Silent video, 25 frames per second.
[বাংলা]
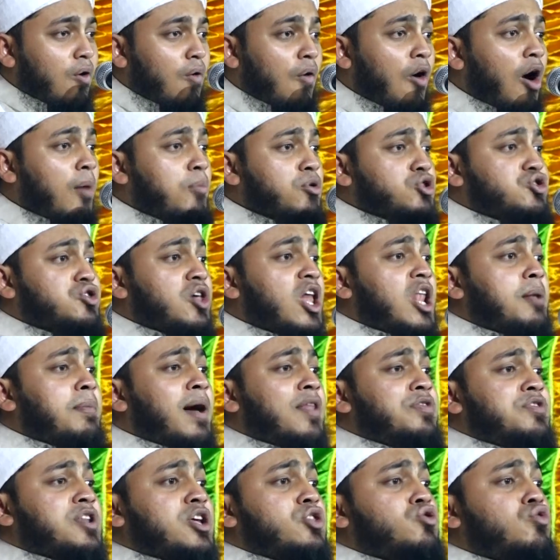ও
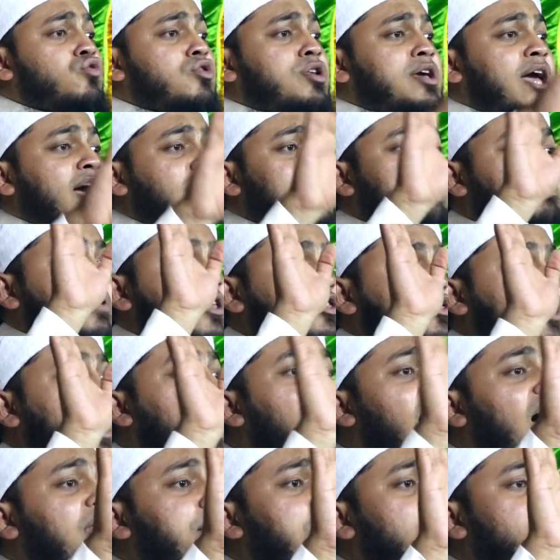মুসলমানদের দুনিয়ার
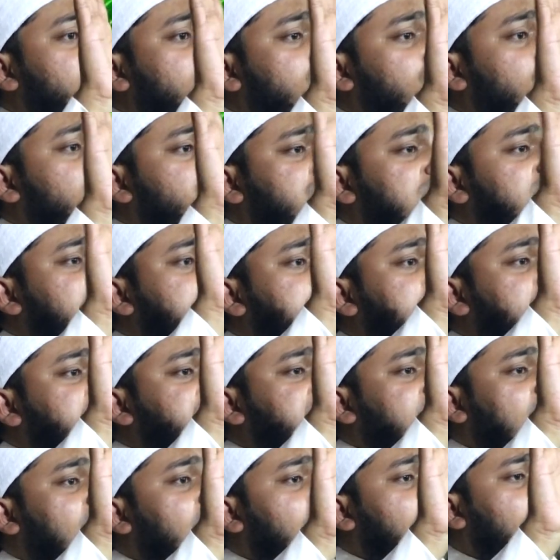বিচার বড় কঠিন
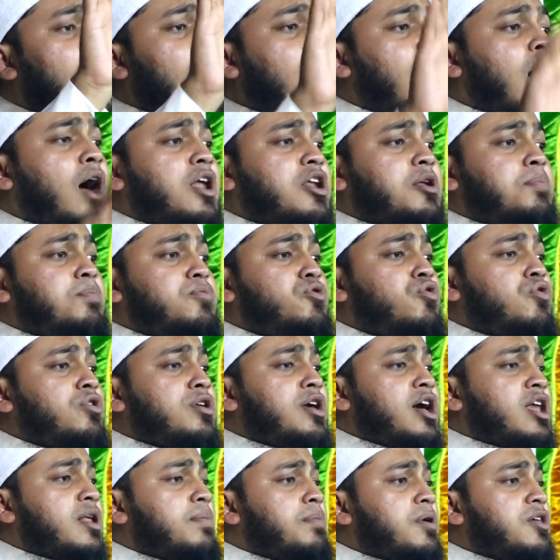বিচার
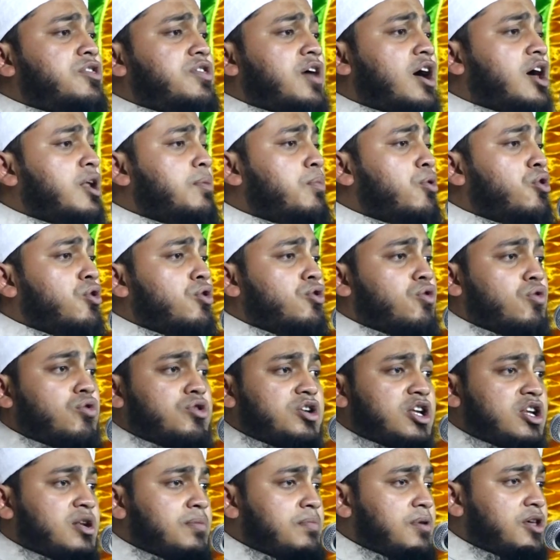দুনিয়ার বিচার বড়
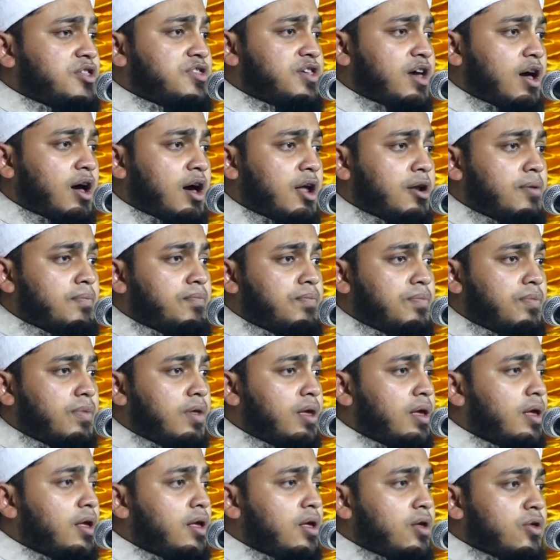কঠিন বিচার
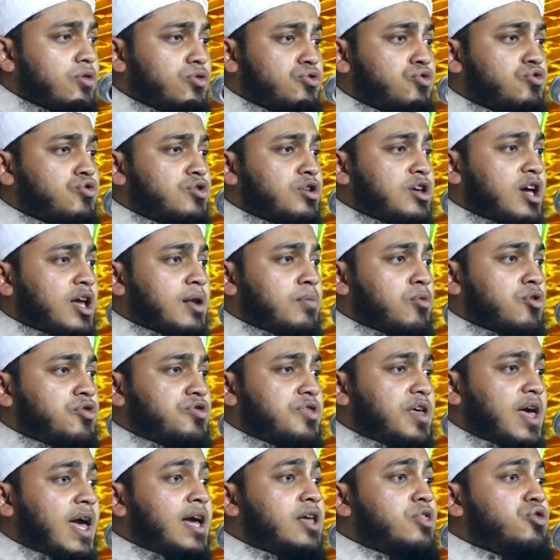দুনিয়ার
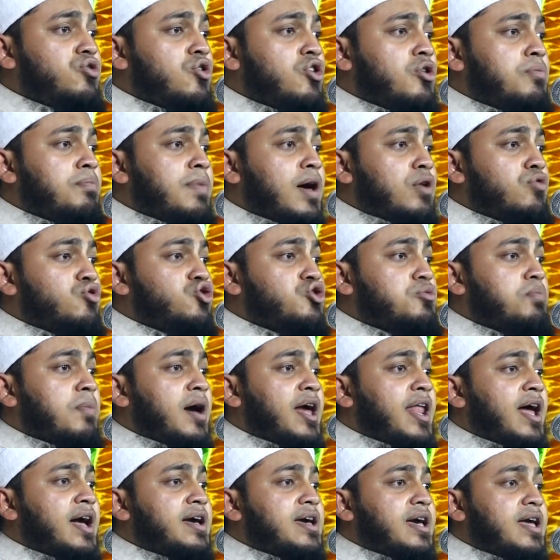মধ্যে একজন মানুষ
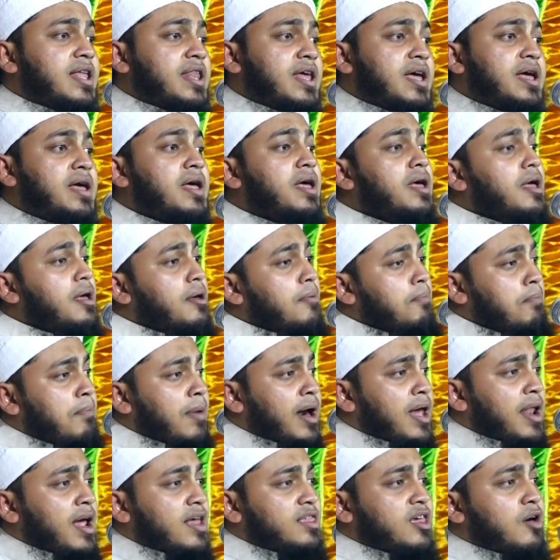মারা গেলে
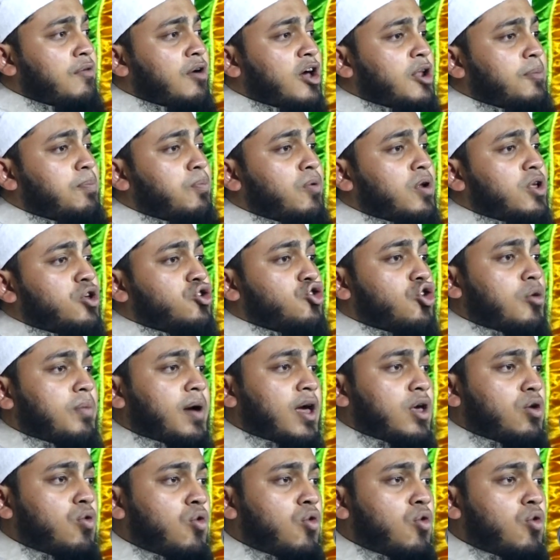মারা যাওয়ার পরে সবাই